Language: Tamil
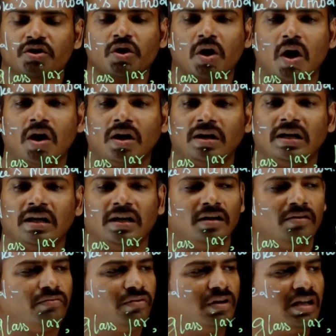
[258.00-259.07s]
ஜாரில்
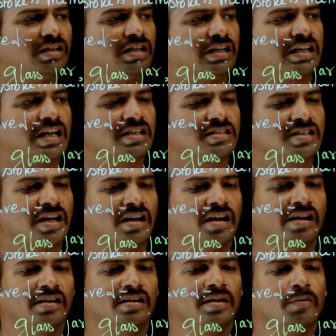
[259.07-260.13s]
ஃபுல்லாக அந்த கேஸ்டாயில்
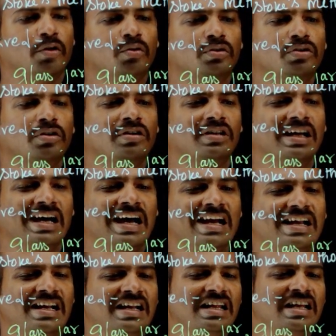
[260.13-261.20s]
ஆயில் நம்ம இந்த
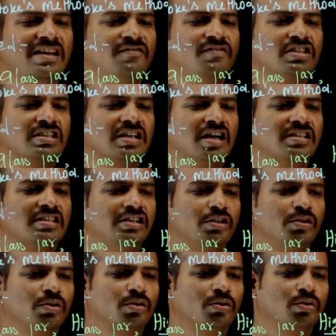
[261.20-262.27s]
ஹைலி விஸ்காஸ்
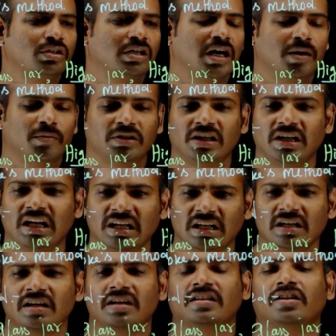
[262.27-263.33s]
லிக்விட்னு கொடுத்துருக்காங்க பார்த்தீங்களா
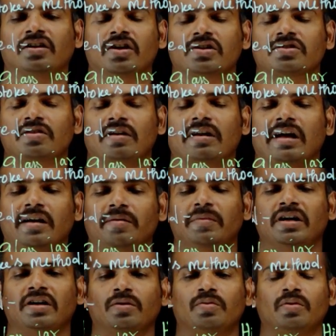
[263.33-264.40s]
இந்த கேஸ்டாயில் ஆயில்
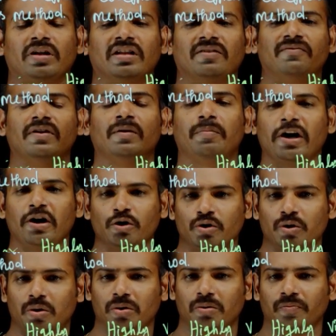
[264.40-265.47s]
மாதிரி இருக்கக்கூடியதை ஃபில் பண்ணி
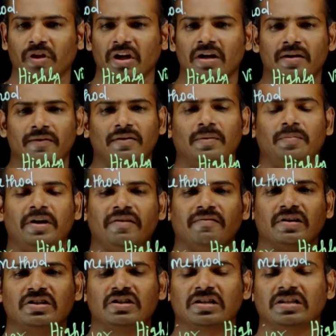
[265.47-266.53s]
வச்சிடணும் ஃபில் பண்ணி
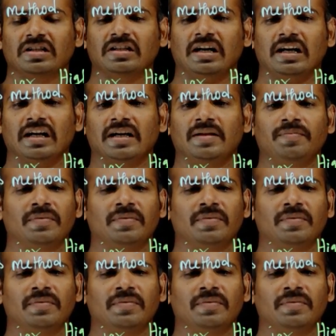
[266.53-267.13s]
வச்சுருந்ததில்